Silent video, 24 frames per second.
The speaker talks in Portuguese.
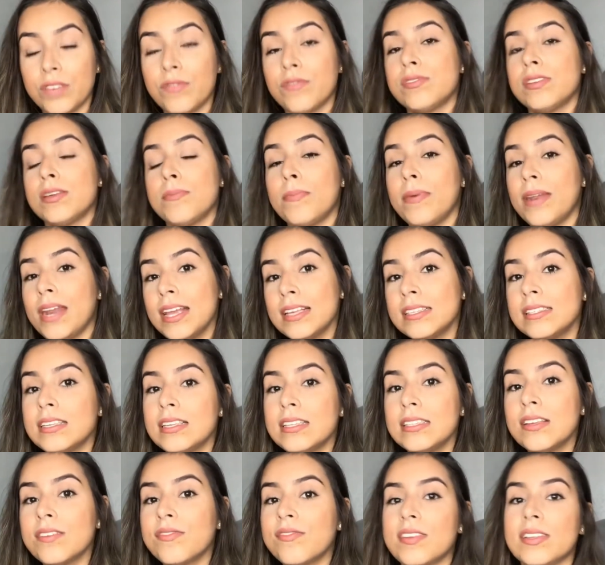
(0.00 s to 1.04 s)
Você
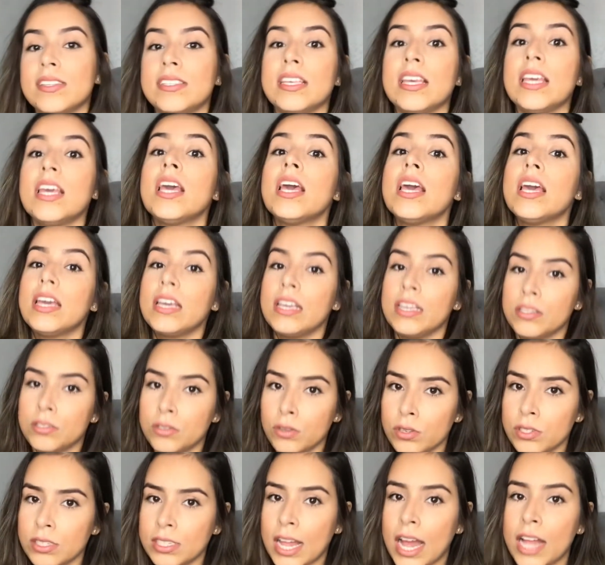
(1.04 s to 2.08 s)
precisa fazer
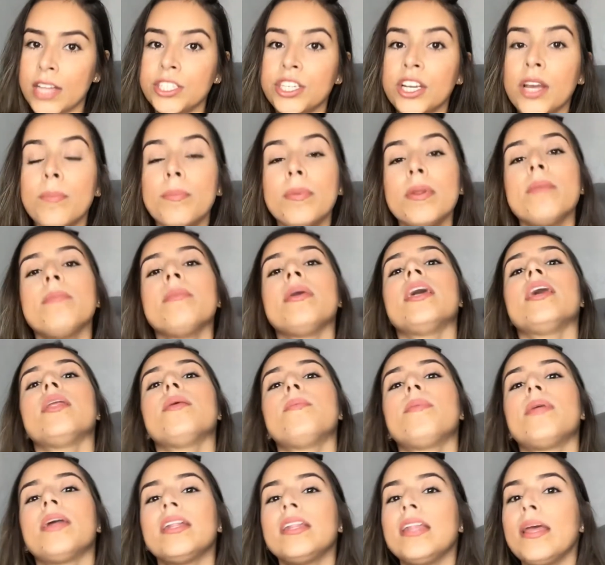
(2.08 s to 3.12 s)
isostática primeiro
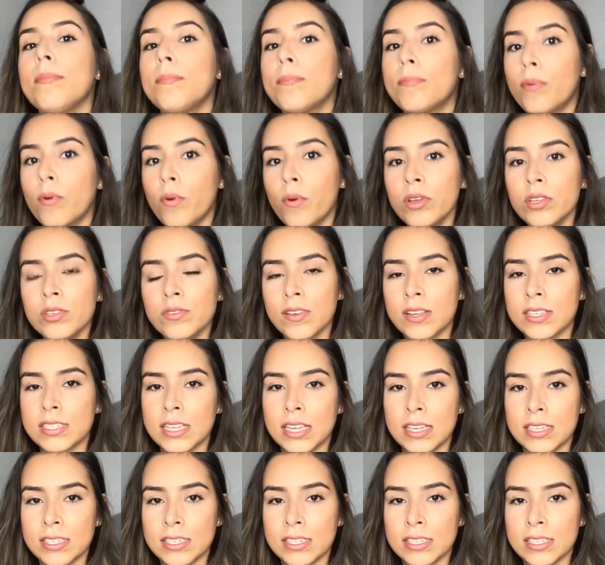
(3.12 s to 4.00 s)
para depois fazer